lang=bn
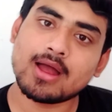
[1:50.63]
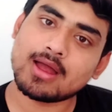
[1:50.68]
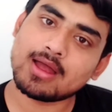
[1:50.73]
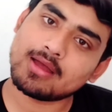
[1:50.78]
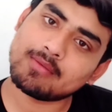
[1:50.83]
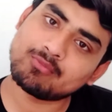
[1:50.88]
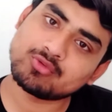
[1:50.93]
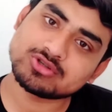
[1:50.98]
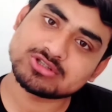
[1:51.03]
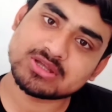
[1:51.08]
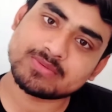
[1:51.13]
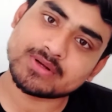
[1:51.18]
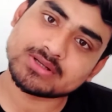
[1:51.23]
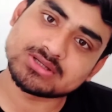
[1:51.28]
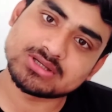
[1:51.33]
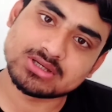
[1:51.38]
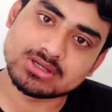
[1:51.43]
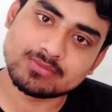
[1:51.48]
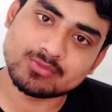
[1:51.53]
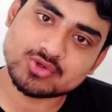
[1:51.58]
হ্যাঁ হ্যাঁ
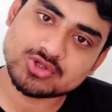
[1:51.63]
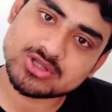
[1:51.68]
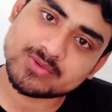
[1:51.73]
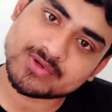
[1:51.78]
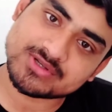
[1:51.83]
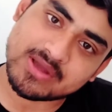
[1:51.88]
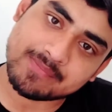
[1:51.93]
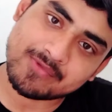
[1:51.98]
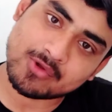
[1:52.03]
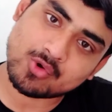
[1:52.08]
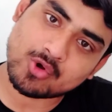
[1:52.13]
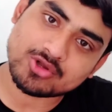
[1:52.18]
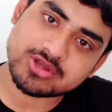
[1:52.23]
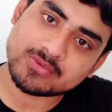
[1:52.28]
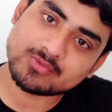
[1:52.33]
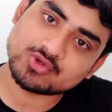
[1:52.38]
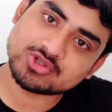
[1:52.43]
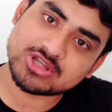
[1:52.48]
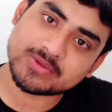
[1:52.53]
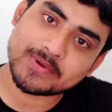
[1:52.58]
বুঝতে পারছি বুঝতে পারছি আপনার
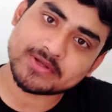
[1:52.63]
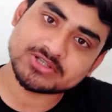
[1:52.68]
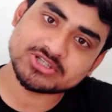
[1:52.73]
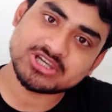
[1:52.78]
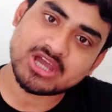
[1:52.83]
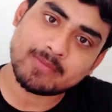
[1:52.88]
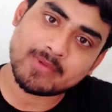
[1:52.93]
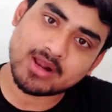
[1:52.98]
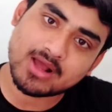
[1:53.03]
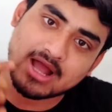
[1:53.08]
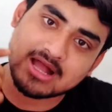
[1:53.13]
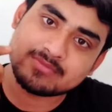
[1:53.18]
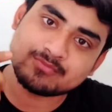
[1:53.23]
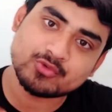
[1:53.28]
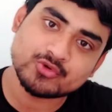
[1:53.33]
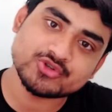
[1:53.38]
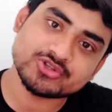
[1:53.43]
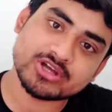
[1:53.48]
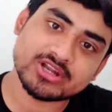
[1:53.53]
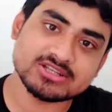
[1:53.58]
কথা বুঝতে পারছি আমার
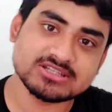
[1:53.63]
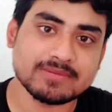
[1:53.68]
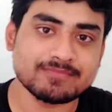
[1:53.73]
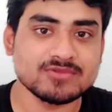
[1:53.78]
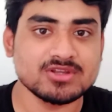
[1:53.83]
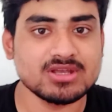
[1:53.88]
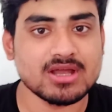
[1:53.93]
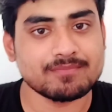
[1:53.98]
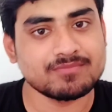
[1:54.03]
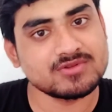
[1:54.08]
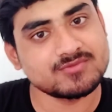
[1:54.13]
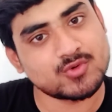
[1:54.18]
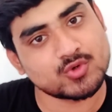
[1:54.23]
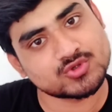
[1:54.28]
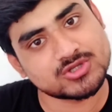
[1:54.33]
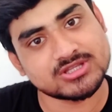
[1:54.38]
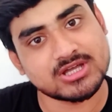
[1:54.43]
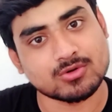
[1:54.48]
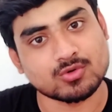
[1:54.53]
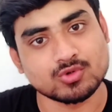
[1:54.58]
কান পরিষ্কার আছে আপনি আপনি
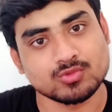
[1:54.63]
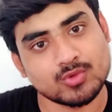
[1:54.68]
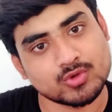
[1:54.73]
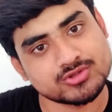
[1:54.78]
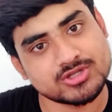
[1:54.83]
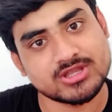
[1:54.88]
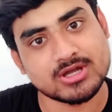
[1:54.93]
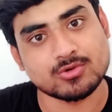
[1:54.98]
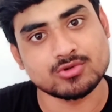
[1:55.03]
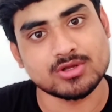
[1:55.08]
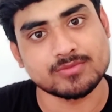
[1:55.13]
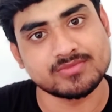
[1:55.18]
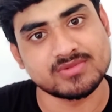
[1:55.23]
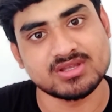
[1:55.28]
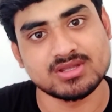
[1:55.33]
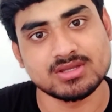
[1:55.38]
বকতে থাকুন বকতে থাকুন